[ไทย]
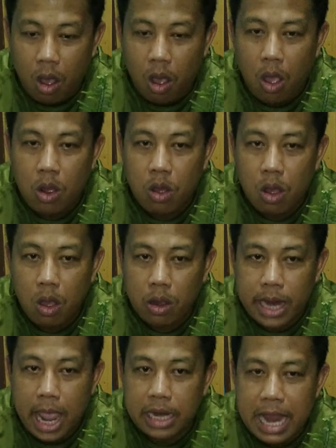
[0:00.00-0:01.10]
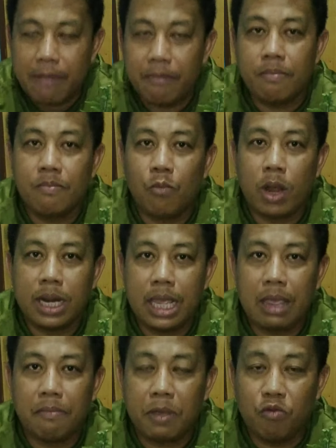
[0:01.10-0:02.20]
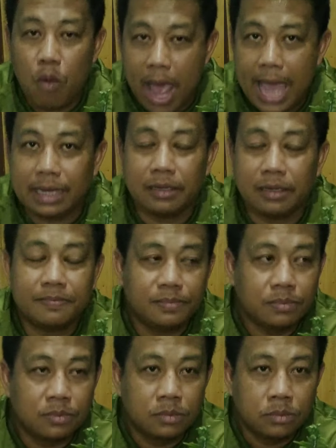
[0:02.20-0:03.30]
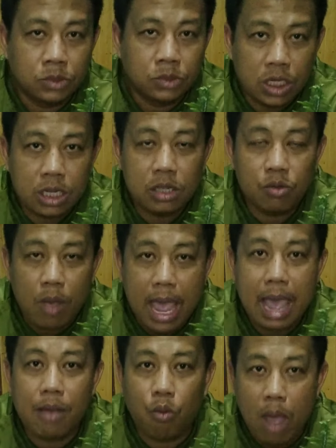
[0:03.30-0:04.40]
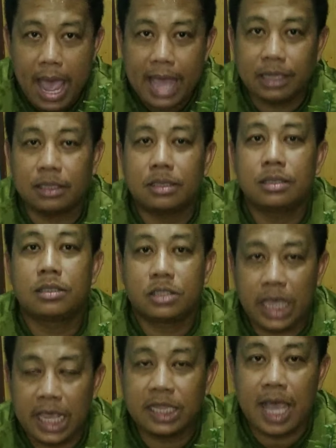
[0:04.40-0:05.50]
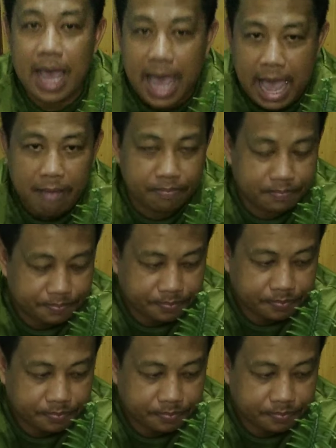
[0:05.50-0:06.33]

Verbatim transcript: ขอแนะนำวันนี้เป็นว่านชื่อว่าว่านตีนตะขาบ